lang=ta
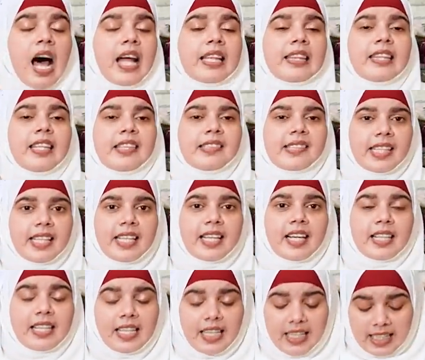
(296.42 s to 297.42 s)
அந்த
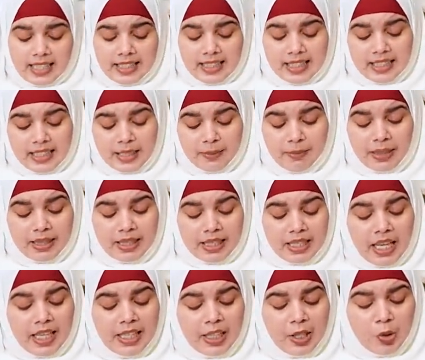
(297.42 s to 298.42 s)
சிகரெட்டில் கிட்டத்தட்ட
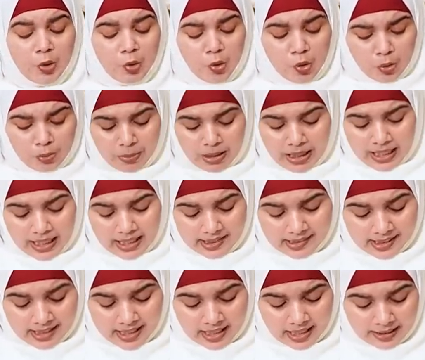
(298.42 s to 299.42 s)
பார்த்தீங்கன்னா இருநூறு
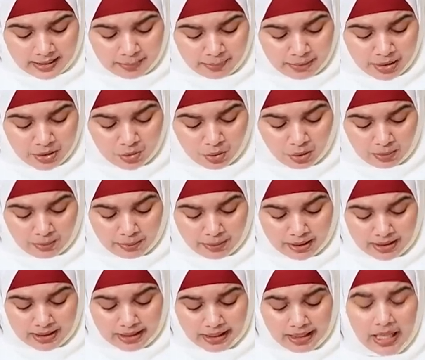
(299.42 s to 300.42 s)
மில்லியன் சிகரெட் அப்படின்னு
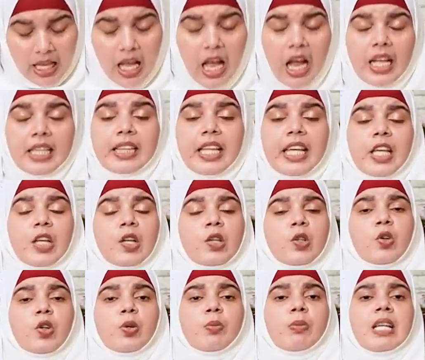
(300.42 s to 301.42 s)
சொல்லப்படுது இந்த
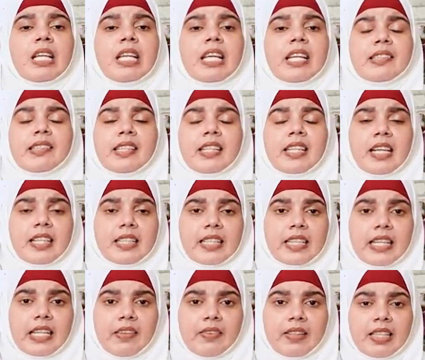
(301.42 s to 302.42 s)
இருநூறு மில்லியன்
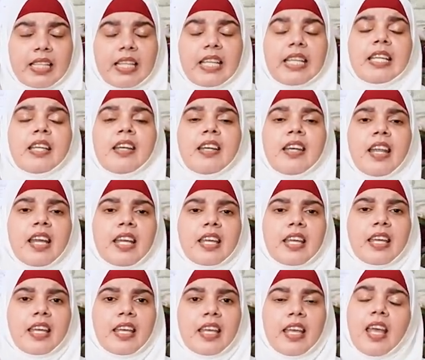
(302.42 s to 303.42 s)
சிகரெட்டுகளை வந்து
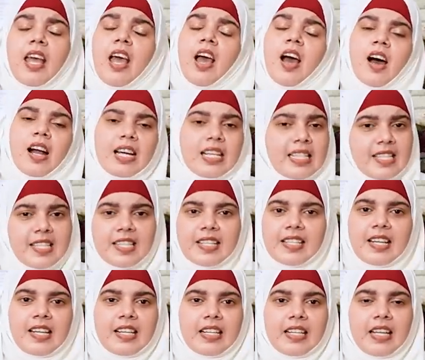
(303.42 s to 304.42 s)
இன்னைக்கு
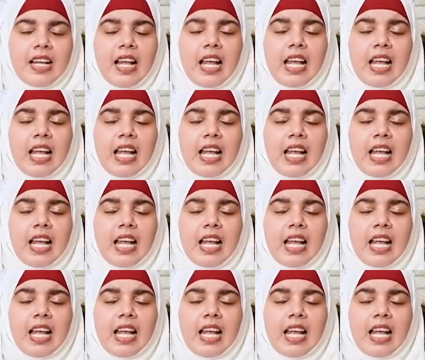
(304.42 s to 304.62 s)
அழிச்சிருக்காங்க